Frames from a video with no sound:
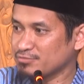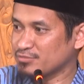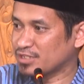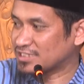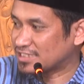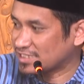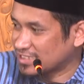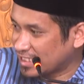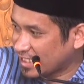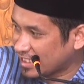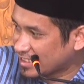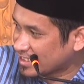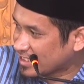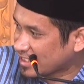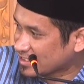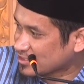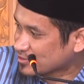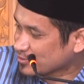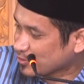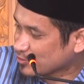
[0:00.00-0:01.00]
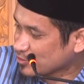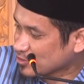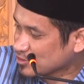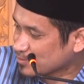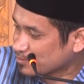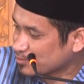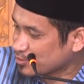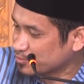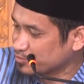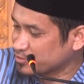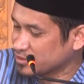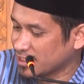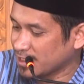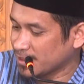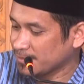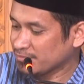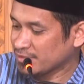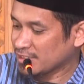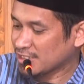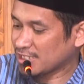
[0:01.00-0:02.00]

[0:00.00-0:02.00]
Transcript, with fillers: Berarti nggak ada kasih contoh sebelumnya.